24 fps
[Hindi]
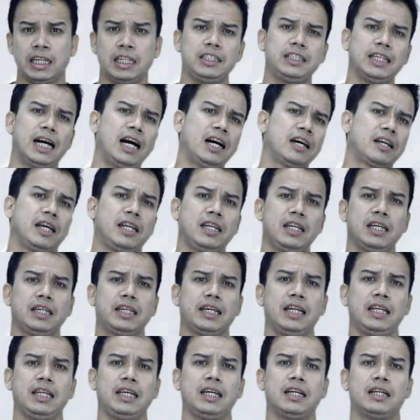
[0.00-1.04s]
यहाँ रहने
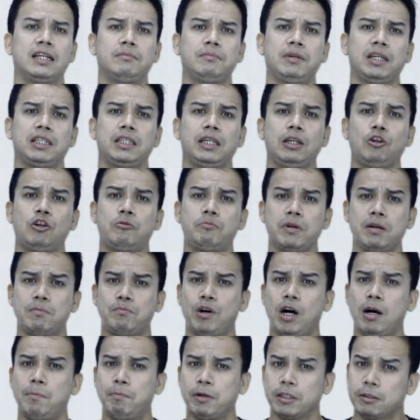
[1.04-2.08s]
के लिए हमें दिलों में
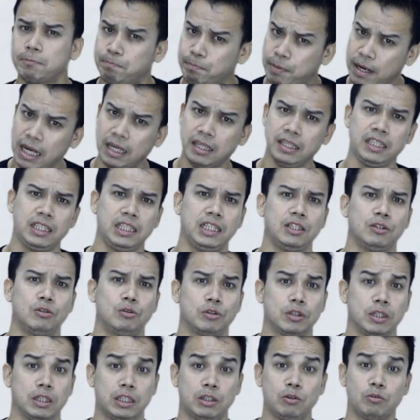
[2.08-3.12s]
मोहब्बत पालनी ही
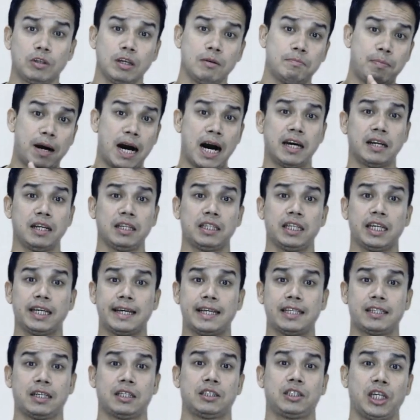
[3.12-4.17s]
होगी क्योंकि भारत एक
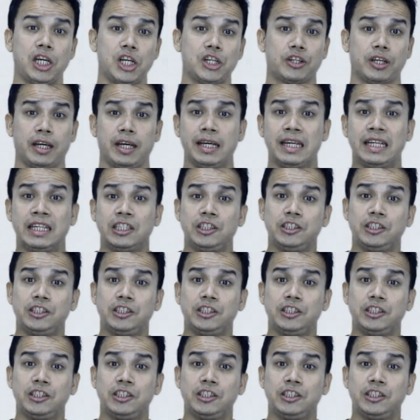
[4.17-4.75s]
ऐसा देश है